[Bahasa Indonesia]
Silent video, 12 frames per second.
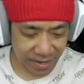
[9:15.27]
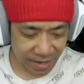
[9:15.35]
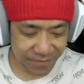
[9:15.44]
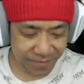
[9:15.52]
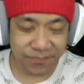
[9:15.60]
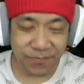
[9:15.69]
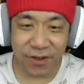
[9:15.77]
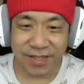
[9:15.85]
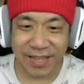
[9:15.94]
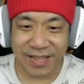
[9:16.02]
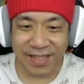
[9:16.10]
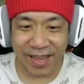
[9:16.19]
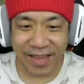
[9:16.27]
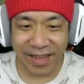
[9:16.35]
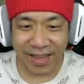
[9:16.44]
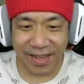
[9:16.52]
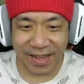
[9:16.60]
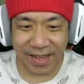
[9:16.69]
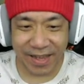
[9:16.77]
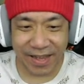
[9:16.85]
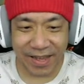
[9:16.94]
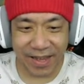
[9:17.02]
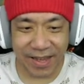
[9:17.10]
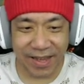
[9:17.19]
handphone kita.
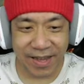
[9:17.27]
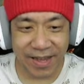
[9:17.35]
Aha.